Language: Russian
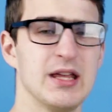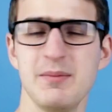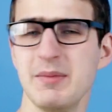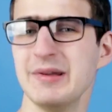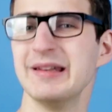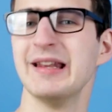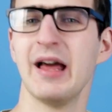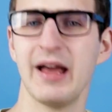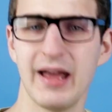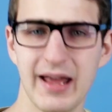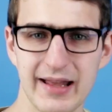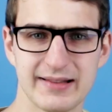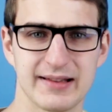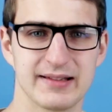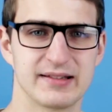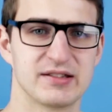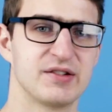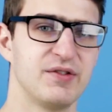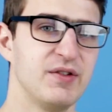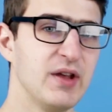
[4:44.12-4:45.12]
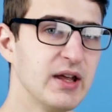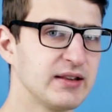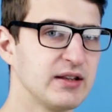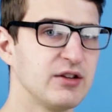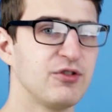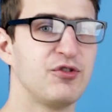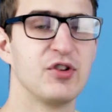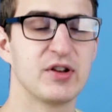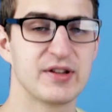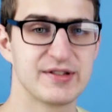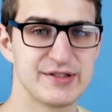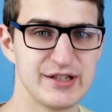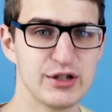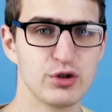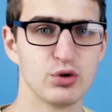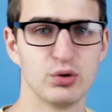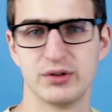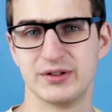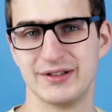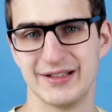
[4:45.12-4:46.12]
Именно этот свет и
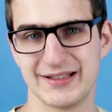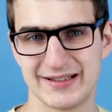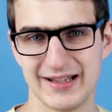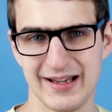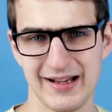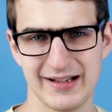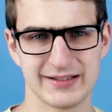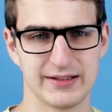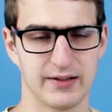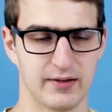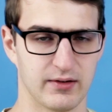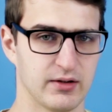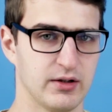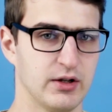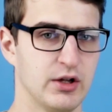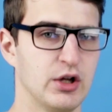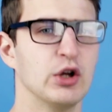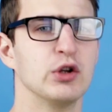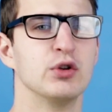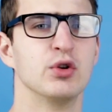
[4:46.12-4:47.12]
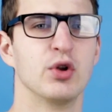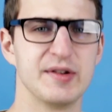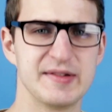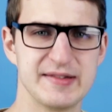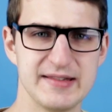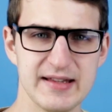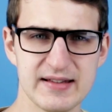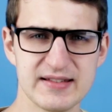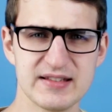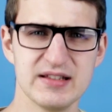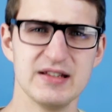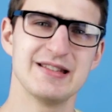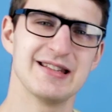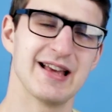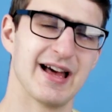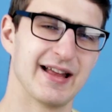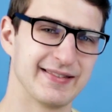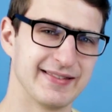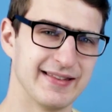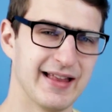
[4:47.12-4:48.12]
фиксирует детектор. Но здесь есть
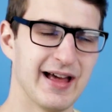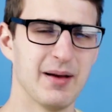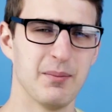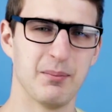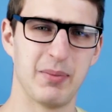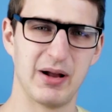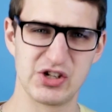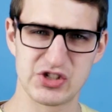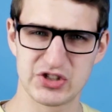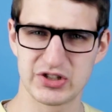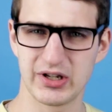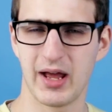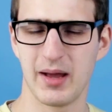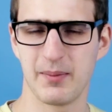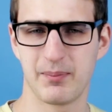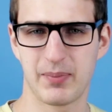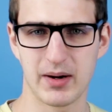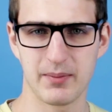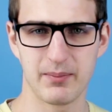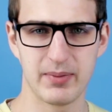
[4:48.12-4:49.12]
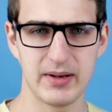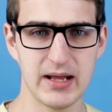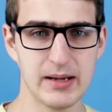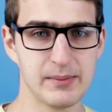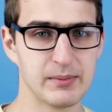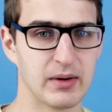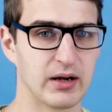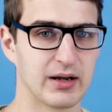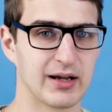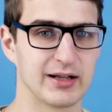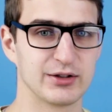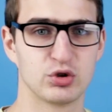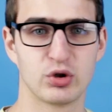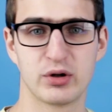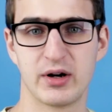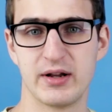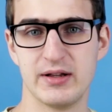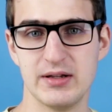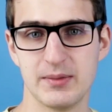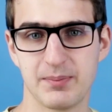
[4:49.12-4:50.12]
одна большая проблема,
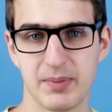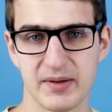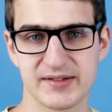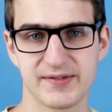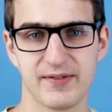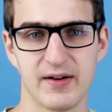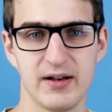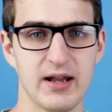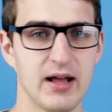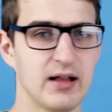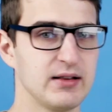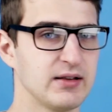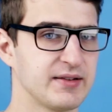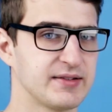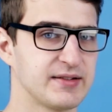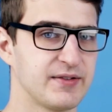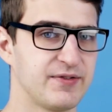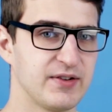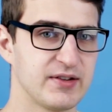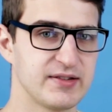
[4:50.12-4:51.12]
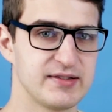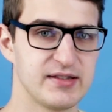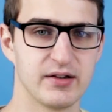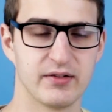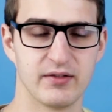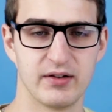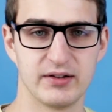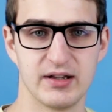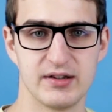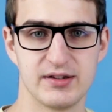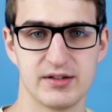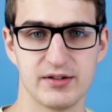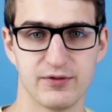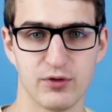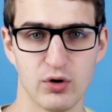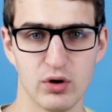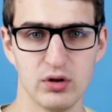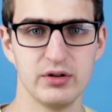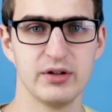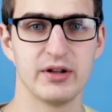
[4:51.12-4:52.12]
которая не позволяла зафиксировать эти
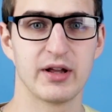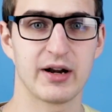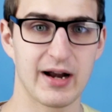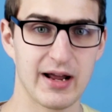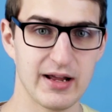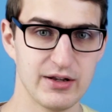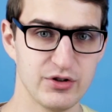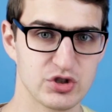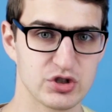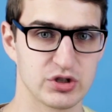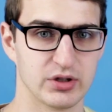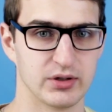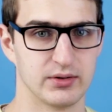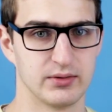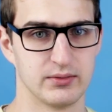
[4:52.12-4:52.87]
волны раньше.